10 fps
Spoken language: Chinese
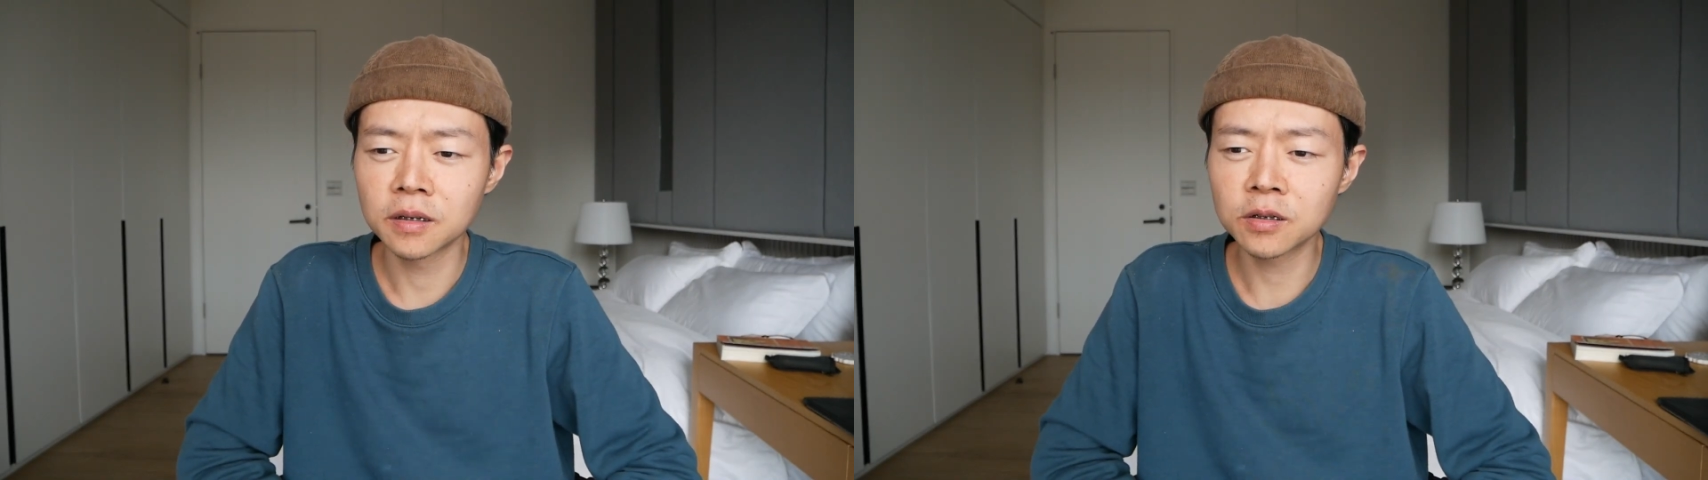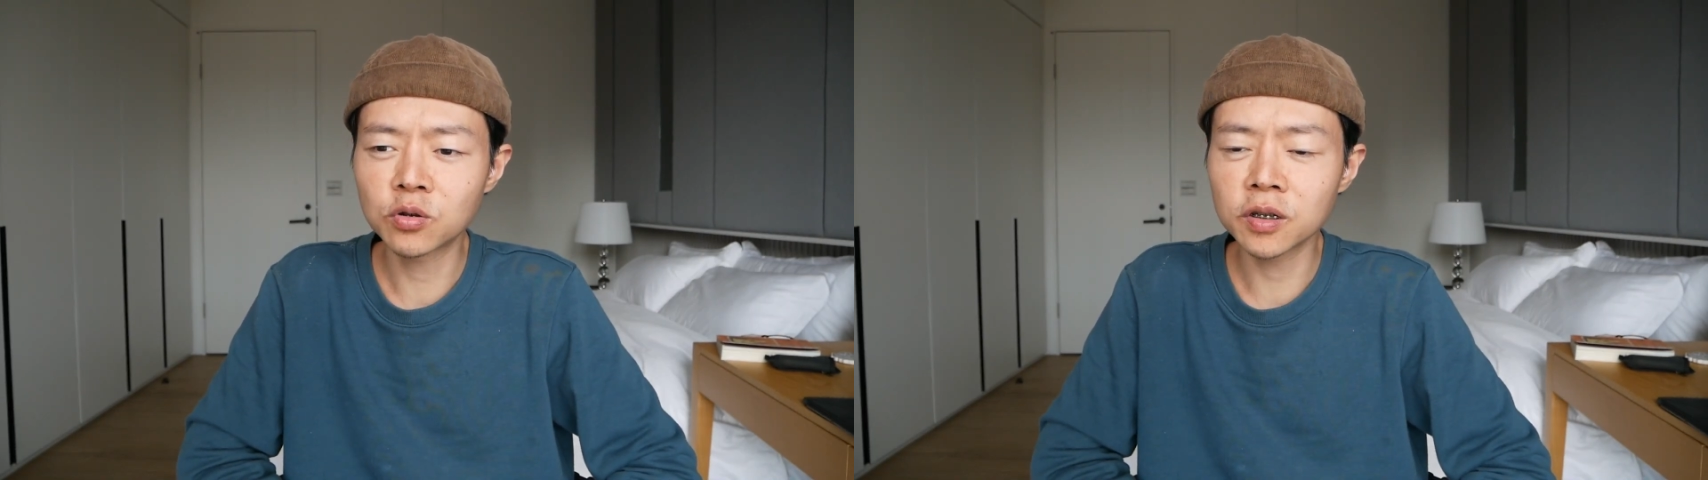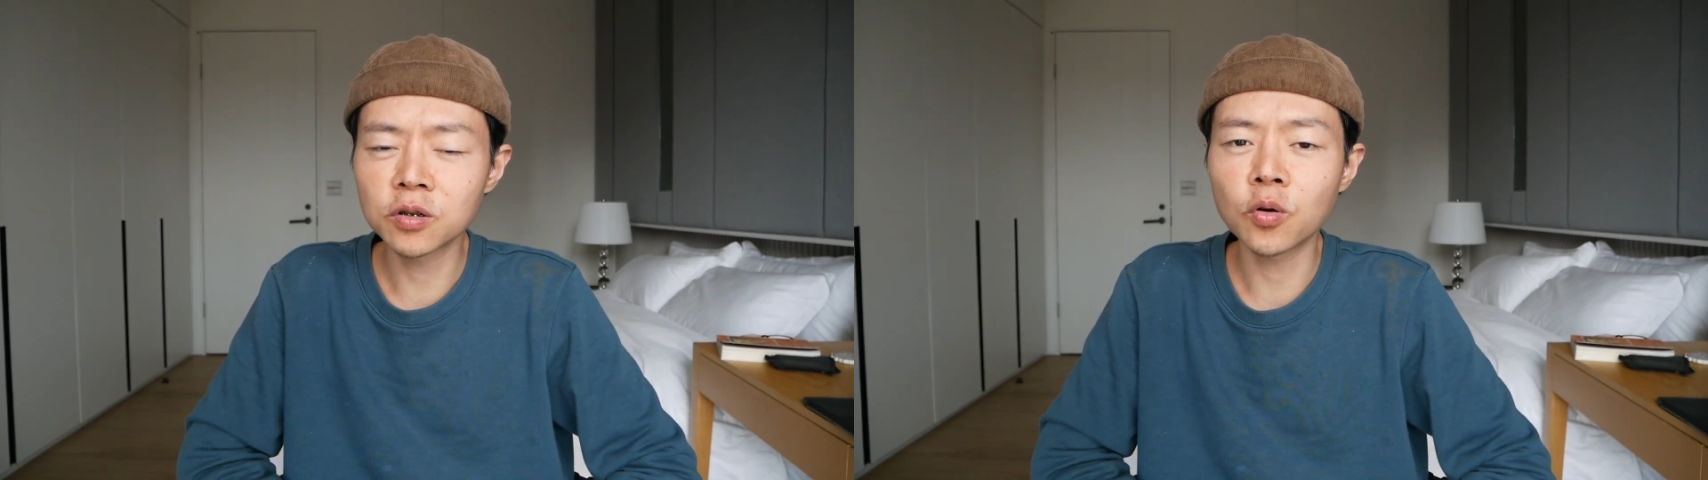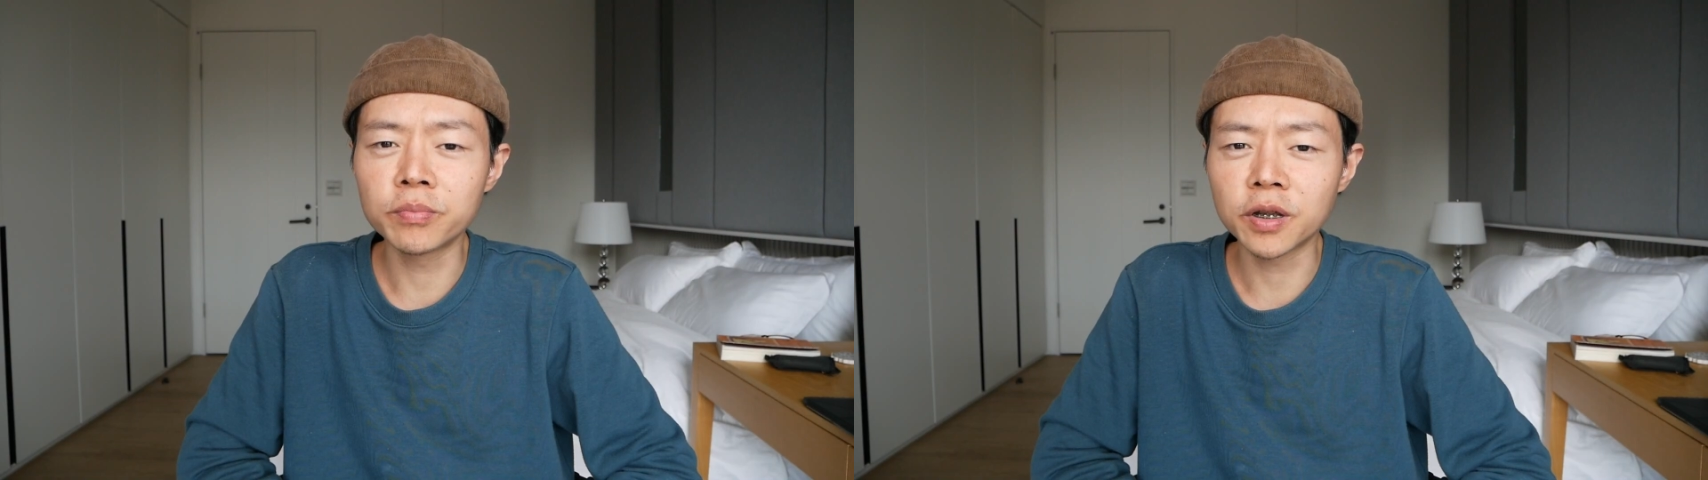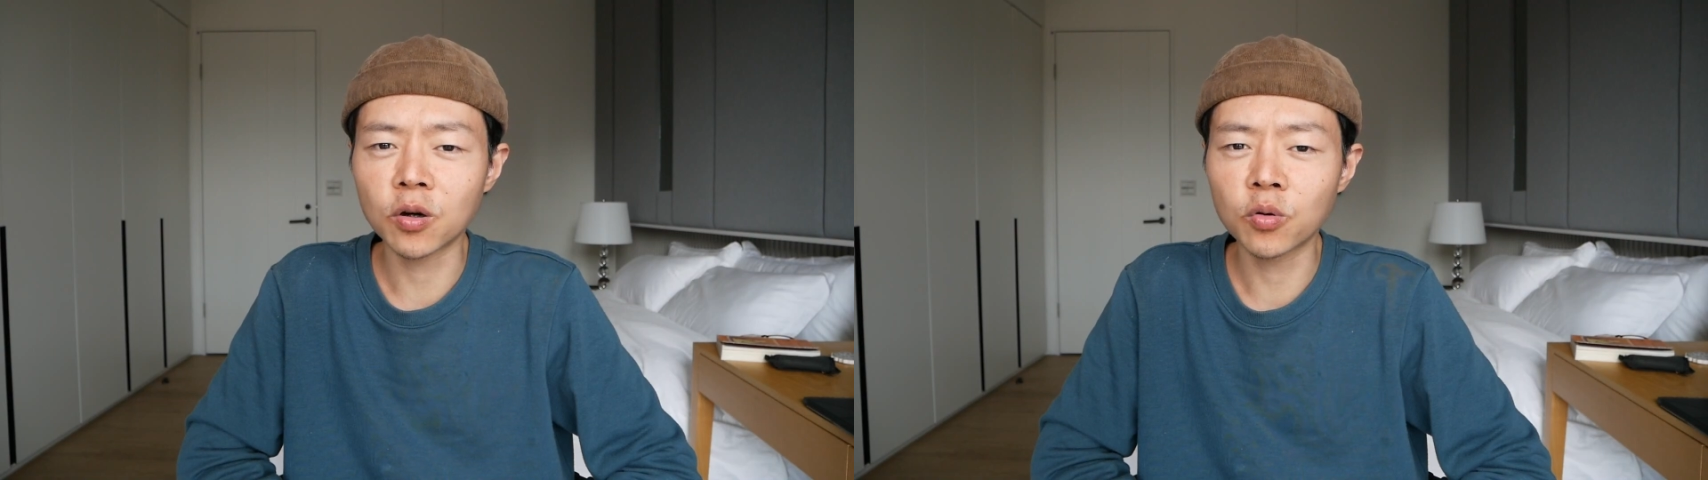而最终我
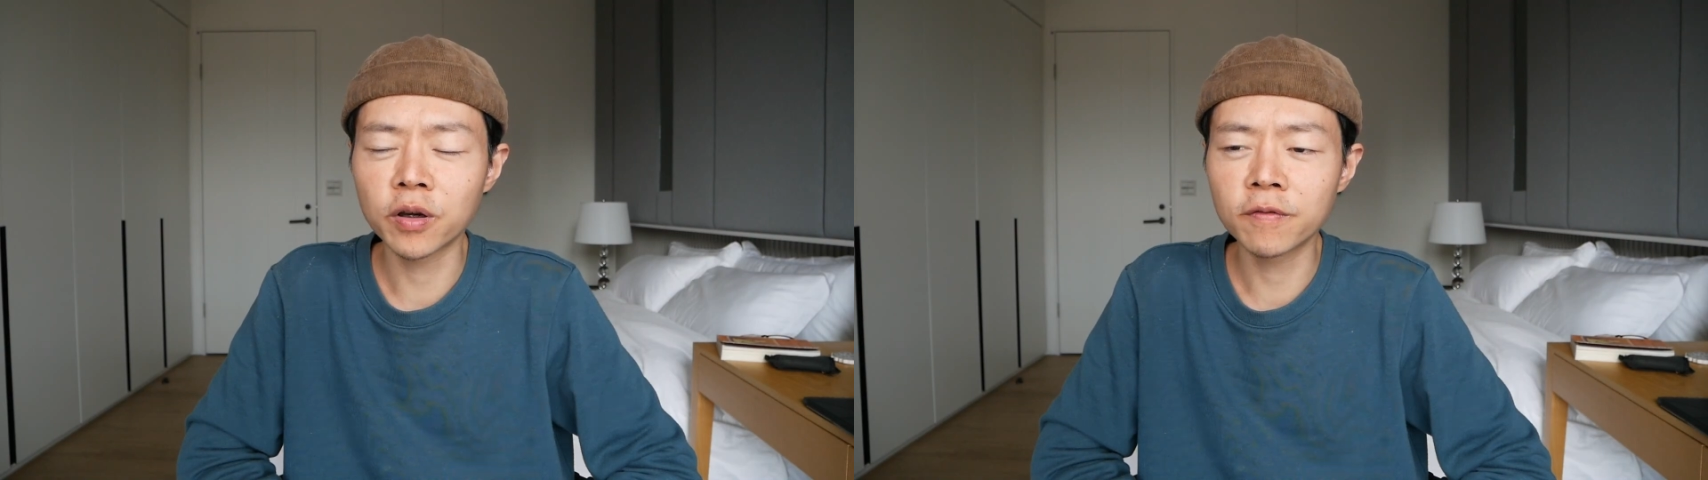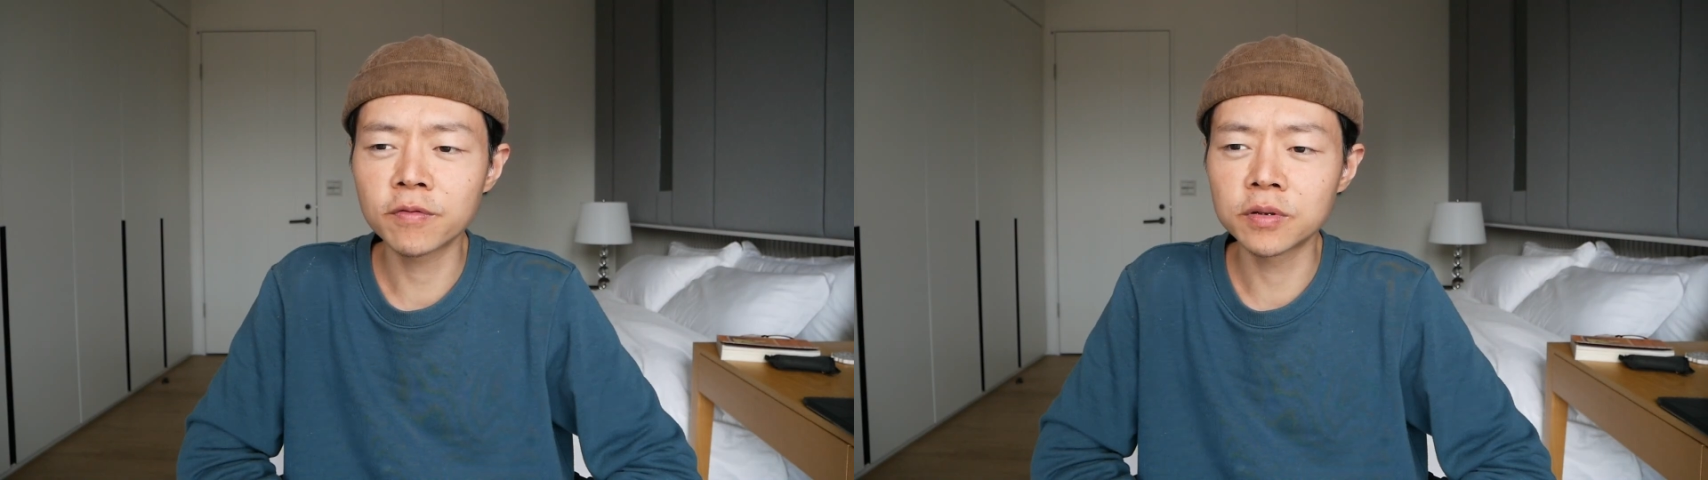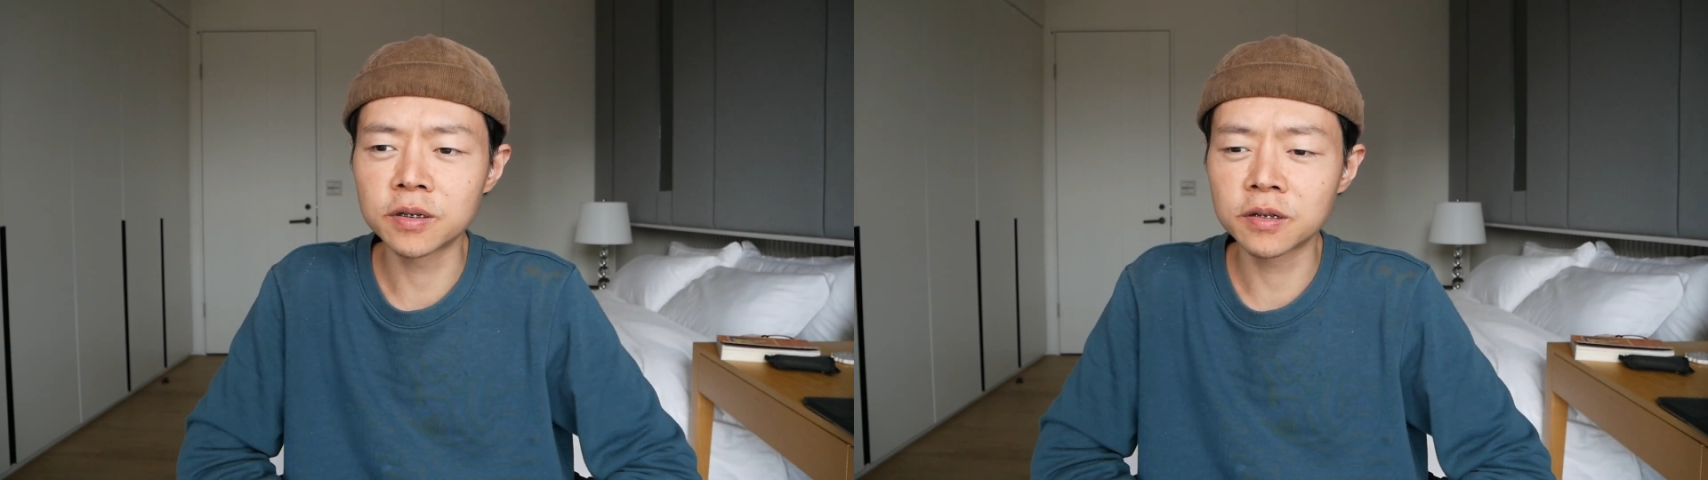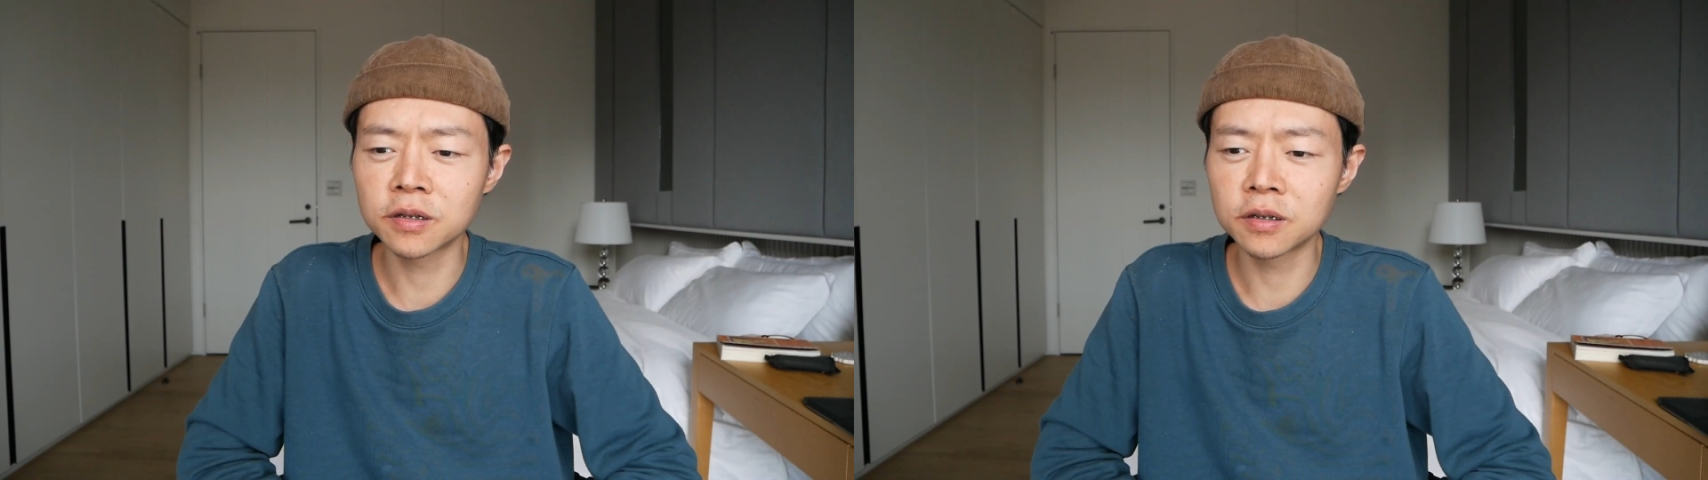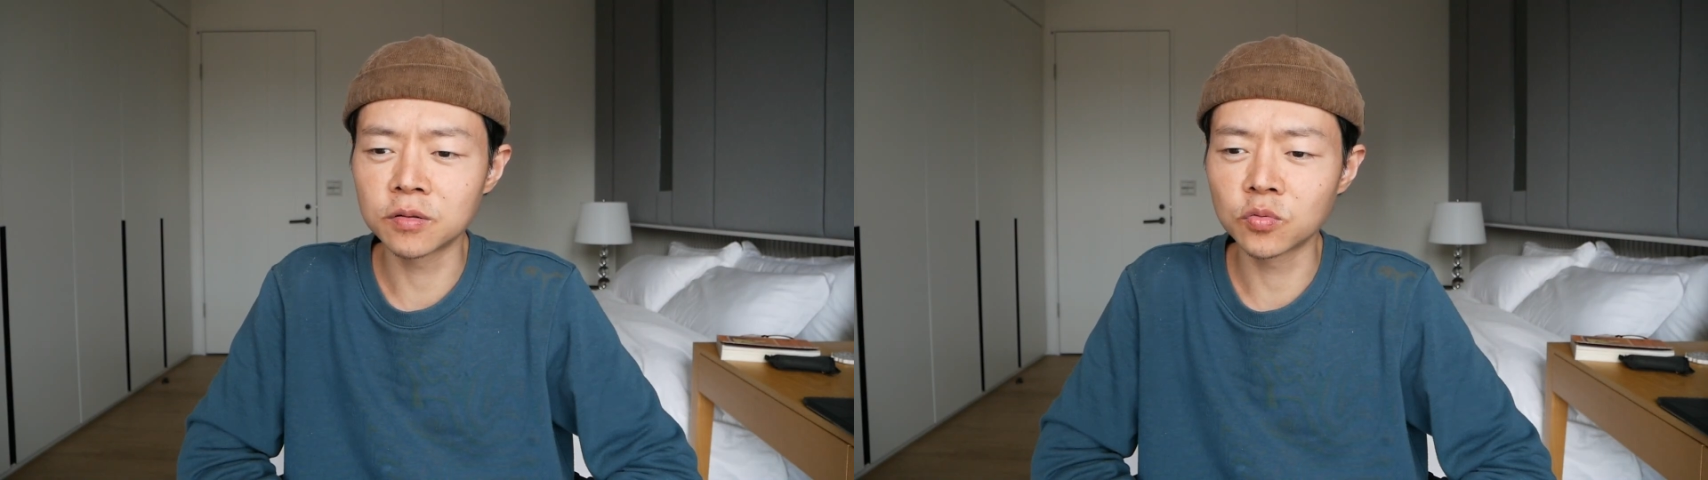们要恢复的
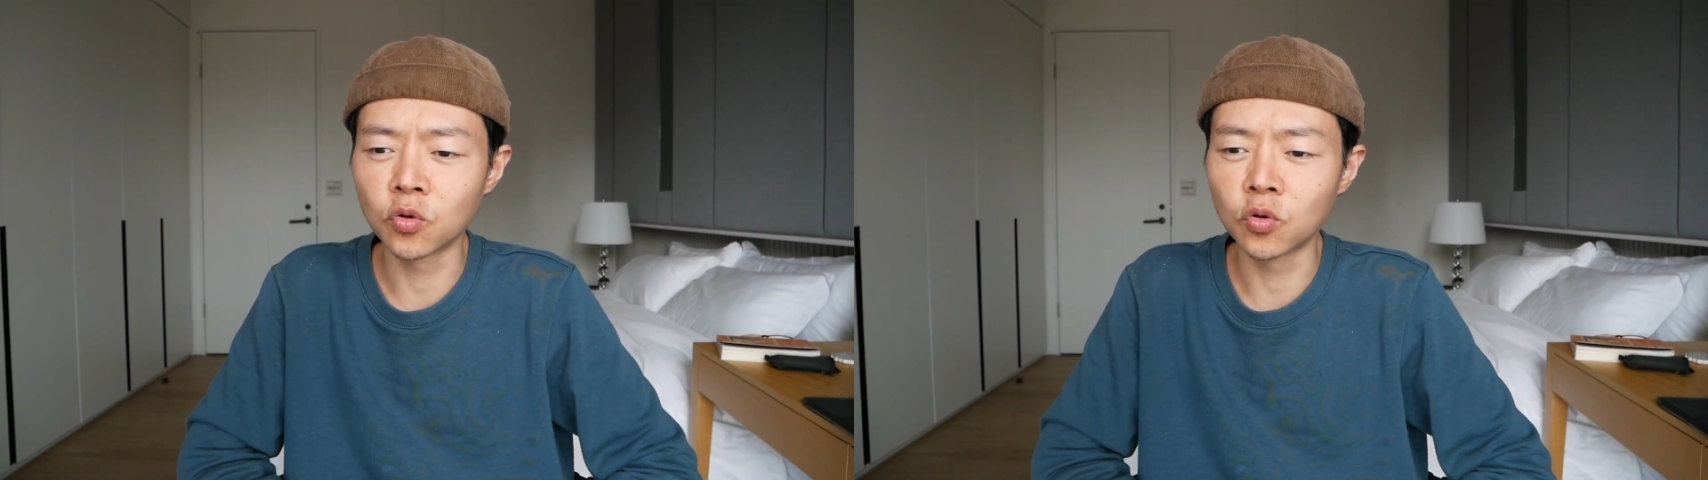是，